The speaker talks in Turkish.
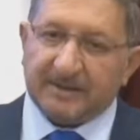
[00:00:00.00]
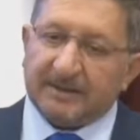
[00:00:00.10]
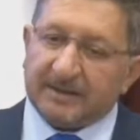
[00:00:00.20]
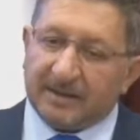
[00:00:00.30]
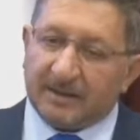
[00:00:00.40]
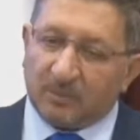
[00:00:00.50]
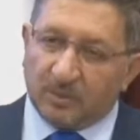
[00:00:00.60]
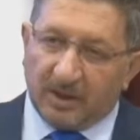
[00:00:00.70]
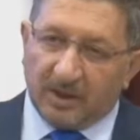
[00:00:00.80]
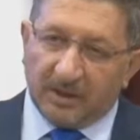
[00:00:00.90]
yani
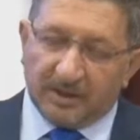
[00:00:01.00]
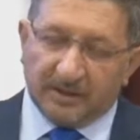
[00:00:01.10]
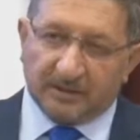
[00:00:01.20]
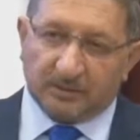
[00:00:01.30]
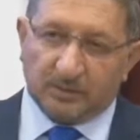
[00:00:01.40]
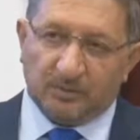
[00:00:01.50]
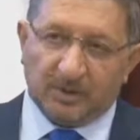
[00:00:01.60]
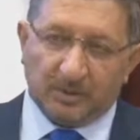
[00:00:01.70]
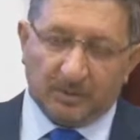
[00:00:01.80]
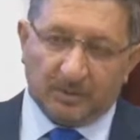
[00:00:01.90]
kurallara uyma
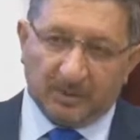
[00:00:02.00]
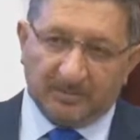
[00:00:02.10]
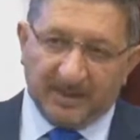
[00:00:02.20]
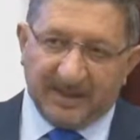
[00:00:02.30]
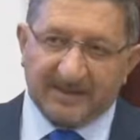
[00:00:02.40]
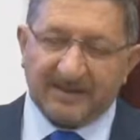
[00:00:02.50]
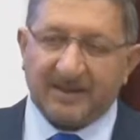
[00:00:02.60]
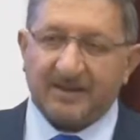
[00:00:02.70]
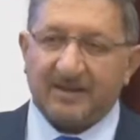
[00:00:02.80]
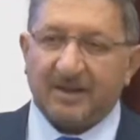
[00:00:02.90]
konusunda biraz daha
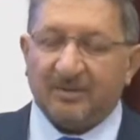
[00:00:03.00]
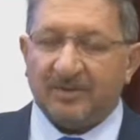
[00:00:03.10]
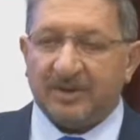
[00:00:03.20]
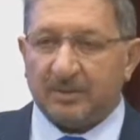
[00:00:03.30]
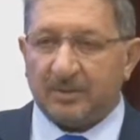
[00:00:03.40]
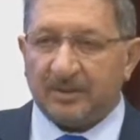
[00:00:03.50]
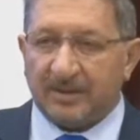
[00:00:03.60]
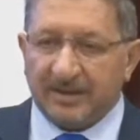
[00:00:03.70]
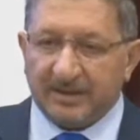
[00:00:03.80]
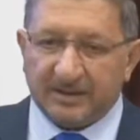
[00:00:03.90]
zafiyet gösterdiği
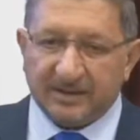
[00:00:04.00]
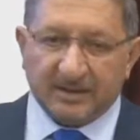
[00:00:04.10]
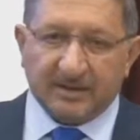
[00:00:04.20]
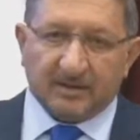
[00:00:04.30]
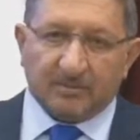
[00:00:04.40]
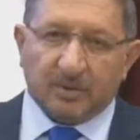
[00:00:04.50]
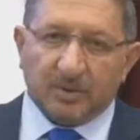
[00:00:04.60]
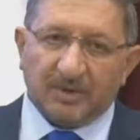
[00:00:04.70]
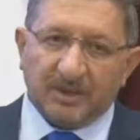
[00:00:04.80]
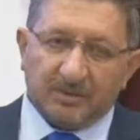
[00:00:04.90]
için bunun
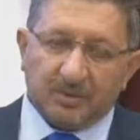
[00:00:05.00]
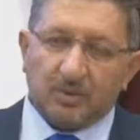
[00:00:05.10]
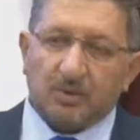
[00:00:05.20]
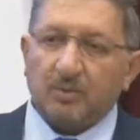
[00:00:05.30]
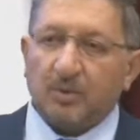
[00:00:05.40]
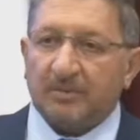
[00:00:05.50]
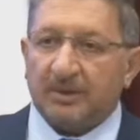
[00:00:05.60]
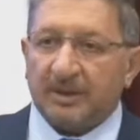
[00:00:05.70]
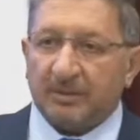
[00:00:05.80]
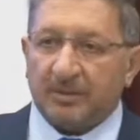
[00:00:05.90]
nasıl bir çözüm olabilir?
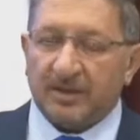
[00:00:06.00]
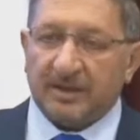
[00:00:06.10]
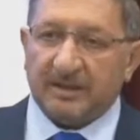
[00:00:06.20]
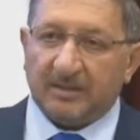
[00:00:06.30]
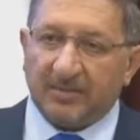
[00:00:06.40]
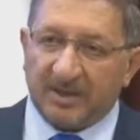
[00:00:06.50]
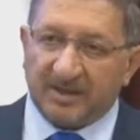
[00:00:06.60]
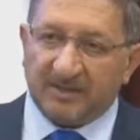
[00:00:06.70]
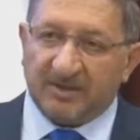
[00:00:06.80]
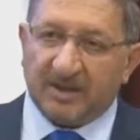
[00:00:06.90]
Özellikle maske
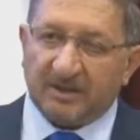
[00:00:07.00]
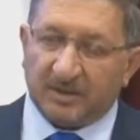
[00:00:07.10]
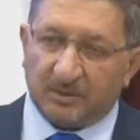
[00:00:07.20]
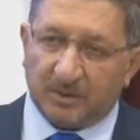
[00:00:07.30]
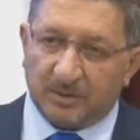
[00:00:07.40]
ve ateş ölçme